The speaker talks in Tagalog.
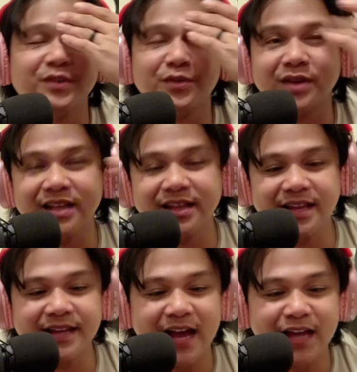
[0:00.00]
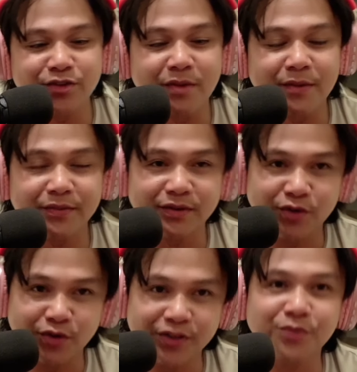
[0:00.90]
Kung natatandaan nyo,
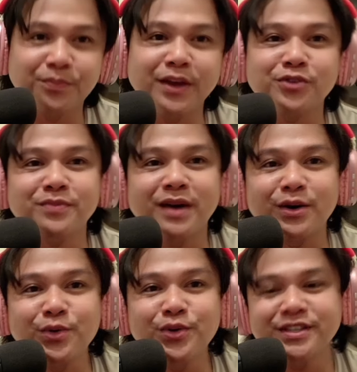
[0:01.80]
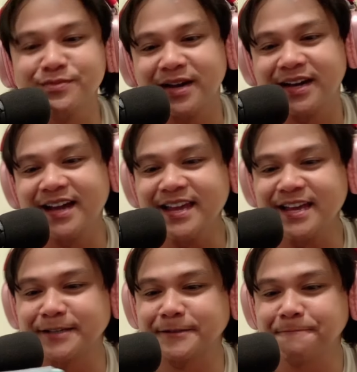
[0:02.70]
nyo pa yun mga kois, mga
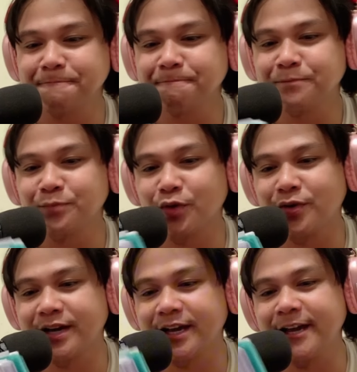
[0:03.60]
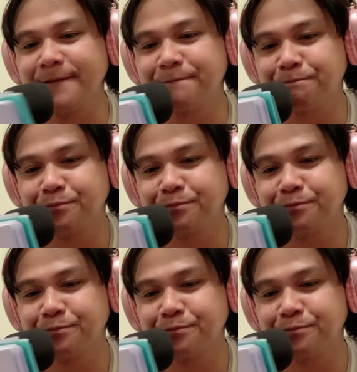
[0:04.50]
gayas. Okay?